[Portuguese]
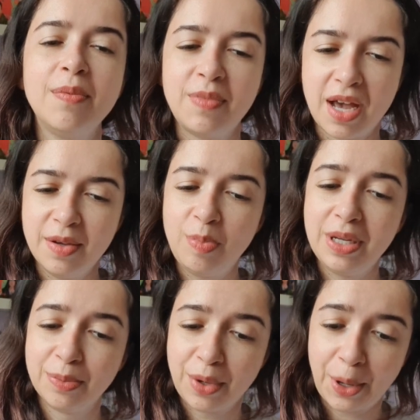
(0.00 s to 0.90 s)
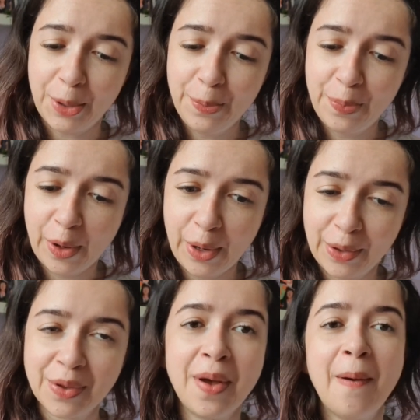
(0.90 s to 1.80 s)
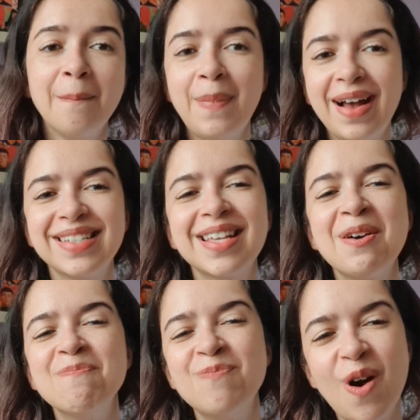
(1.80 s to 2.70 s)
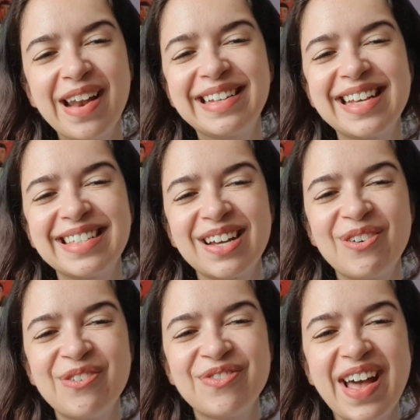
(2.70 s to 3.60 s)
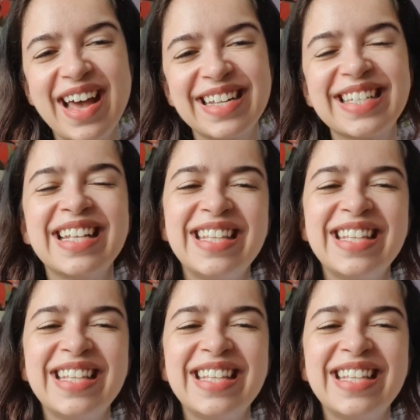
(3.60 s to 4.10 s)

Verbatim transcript: Me arrependo, me arrependo. Mas bora ter essa conversa,